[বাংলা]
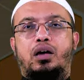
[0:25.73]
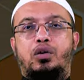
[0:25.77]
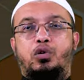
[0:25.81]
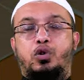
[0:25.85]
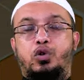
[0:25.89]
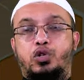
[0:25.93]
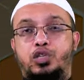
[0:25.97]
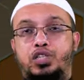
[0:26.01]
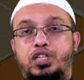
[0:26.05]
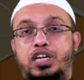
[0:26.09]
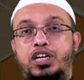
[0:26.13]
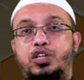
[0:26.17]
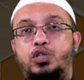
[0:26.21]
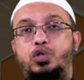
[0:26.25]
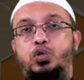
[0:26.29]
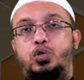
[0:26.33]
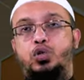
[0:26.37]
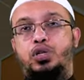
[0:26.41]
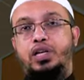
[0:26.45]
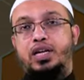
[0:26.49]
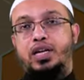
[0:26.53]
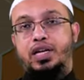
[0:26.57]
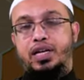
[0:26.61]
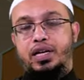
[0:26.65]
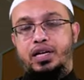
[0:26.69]
কষ্টের
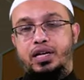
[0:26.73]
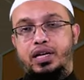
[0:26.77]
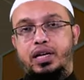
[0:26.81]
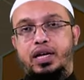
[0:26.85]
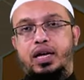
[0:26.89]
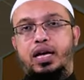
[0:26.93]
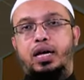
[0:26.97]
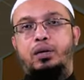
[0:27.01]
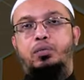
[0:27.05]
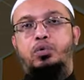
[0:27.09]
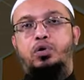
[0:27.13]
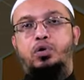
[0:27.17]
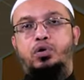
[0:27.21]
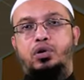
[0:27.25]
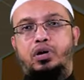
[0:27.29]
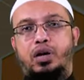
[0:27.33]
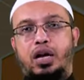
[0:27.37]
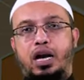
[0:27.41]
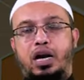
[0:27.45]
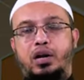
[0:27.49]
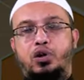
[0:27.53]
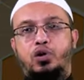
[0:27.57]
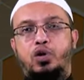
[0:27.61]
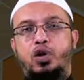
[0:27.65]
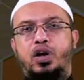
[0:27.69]
চোটে এবং
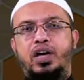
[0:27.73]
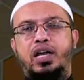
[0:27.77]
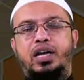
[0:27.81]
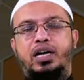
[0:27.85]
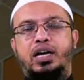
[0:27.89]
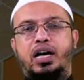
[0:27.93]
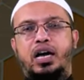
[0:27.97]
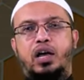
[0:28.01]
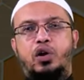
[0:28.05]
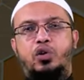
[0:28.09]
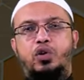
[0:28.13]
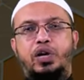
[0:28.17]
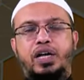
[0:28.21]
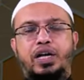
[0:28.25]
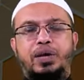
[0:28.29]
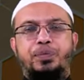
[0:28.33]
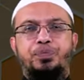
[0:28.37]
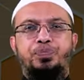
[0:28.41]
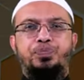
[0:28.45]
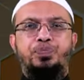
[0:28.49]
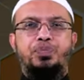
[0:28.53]
আগ্রহের কারণে